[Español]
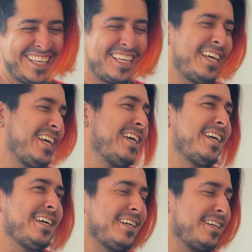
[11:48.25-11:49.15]

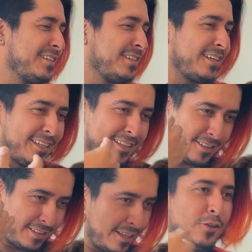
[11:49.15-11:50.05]
Eh,
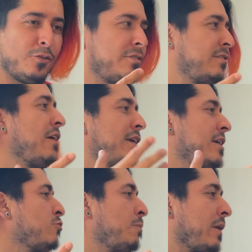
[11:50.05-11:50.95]
y tú te
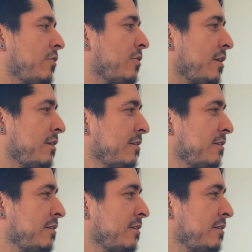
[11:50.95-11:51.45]
veías súper rock.